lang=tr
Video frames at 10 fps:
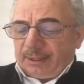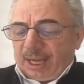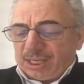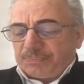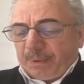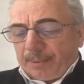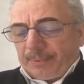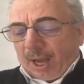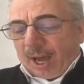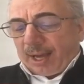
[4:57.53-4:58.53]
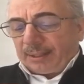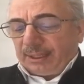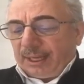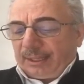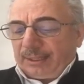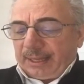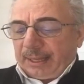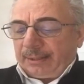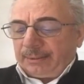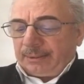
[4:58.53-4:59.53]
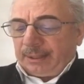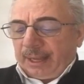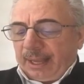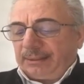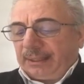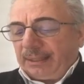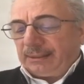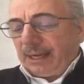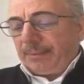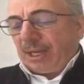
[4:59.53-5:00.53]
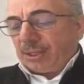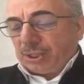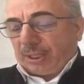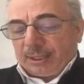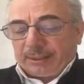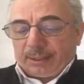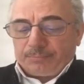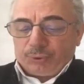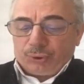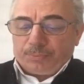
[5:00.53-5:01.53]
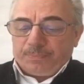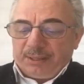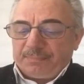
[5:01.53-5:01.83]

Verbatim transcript: esbabı adiye ile elde edilemeyecek kadar büyük bir